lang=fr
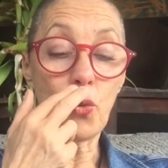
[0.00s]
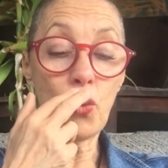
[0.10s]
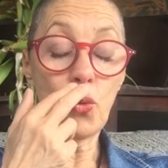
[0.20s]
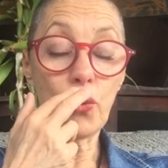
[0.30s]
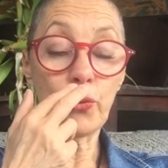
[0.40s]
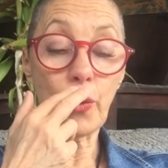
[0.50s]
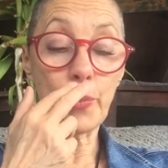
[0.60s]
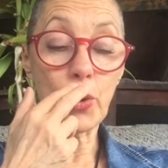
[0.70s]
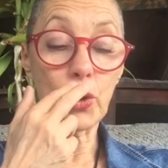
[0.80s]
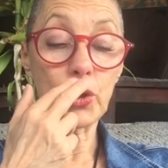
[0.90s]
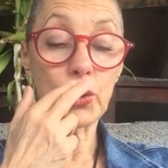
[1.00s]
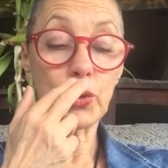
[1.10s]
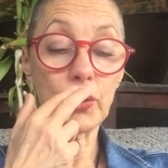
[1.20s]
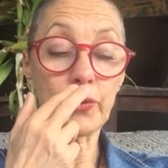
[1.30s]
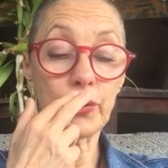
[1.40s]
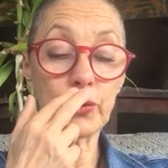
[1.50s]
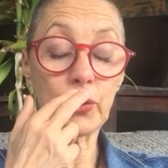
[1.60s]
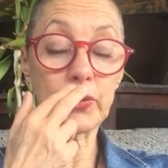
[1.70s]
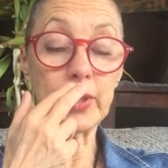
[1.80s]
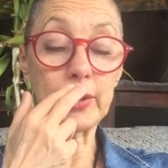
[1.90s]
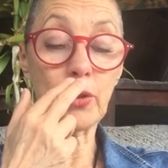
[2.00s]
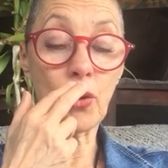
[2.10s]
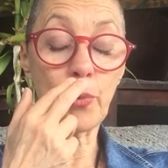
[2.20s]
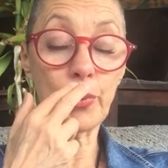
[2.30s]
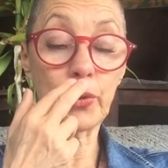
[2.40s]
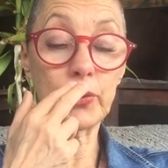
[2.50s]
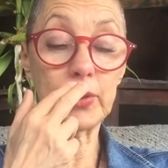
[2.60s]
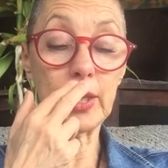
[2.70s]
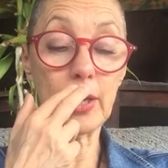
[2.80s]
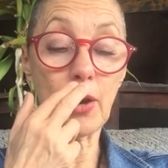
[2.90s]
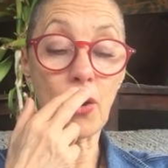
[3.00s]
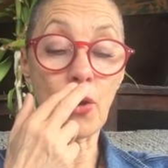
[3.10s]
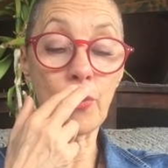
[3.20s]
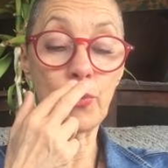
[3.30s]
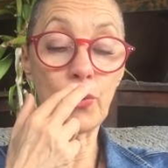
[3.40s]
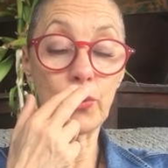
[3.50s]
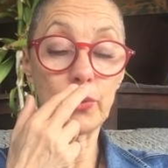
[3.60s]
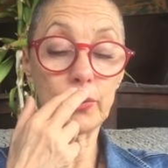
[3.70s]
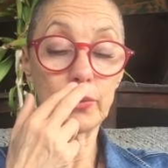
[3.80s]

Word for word: ou vos proches, vos ancêtres ont pensé en mots,